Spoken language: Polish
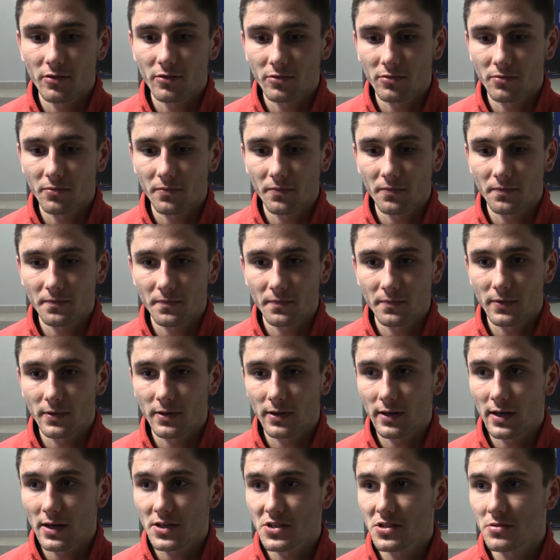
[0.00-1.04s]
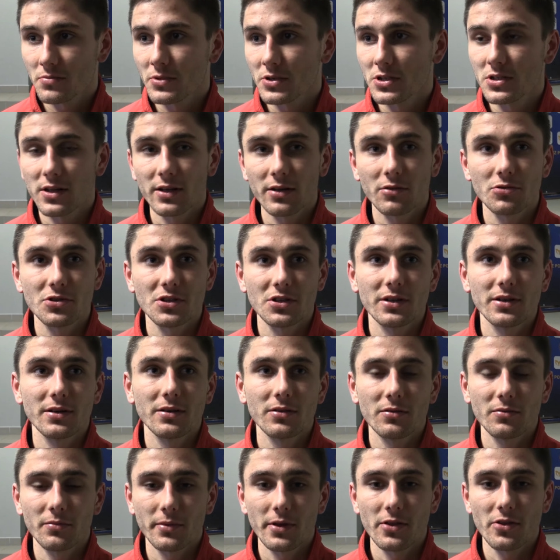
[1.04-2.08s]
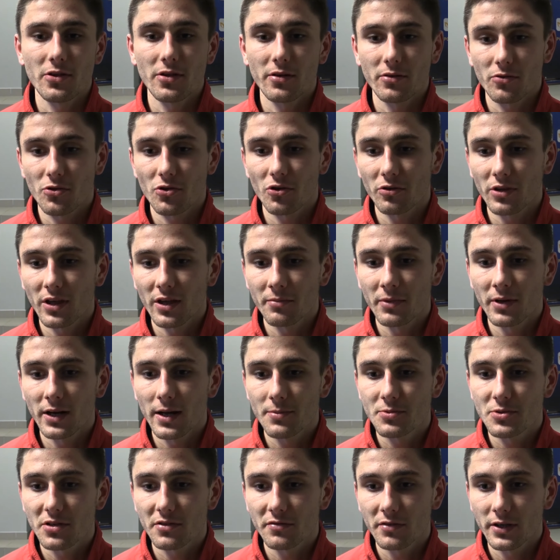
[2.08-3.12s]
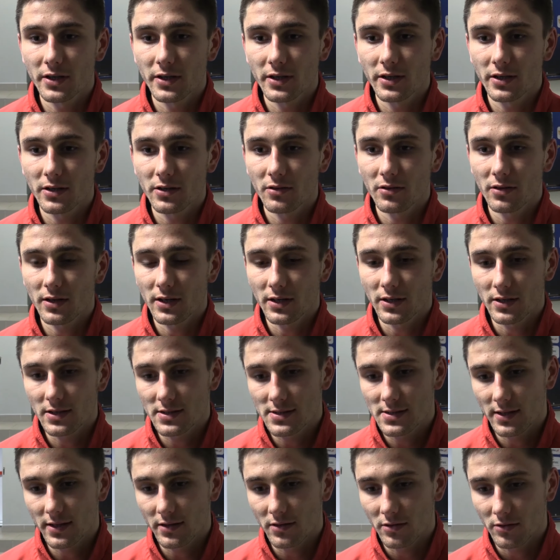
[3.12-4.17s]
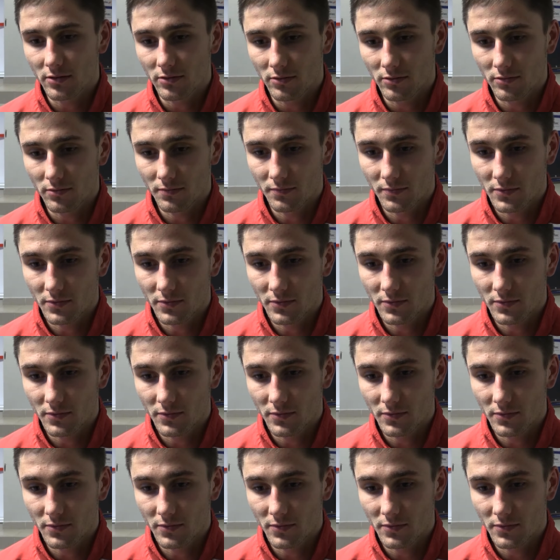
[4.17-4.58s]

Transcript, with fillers: No, każdy myślał, że będzie, osiągniemy lepszy wynik, no ale niestety no,